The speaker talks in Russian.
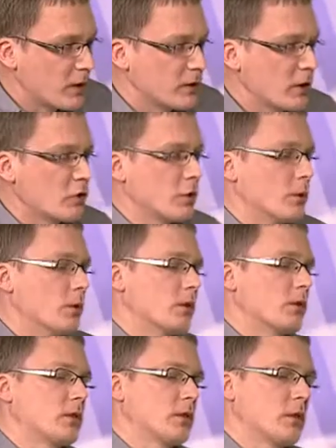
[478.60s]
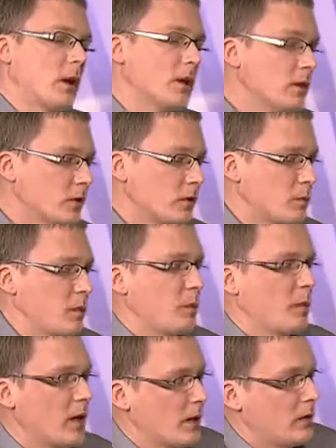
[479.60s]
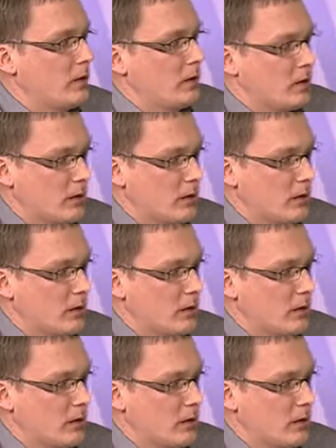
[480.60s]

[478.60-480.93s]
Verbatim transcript: произошло с 11 э, предприятий